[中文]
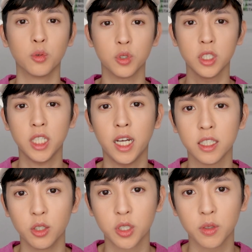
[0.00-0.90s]
我觉得现在
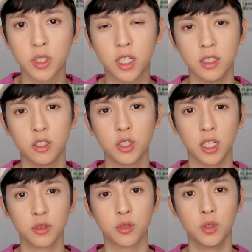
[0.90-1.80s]
的游戏公司可能就
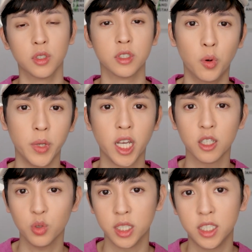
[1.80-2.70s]
想说，我们也
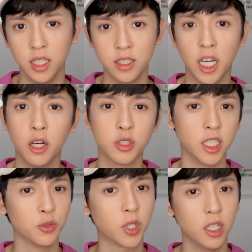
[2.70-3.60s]
要赚钱才有
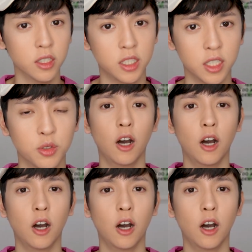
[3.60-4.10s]
钱去氪金。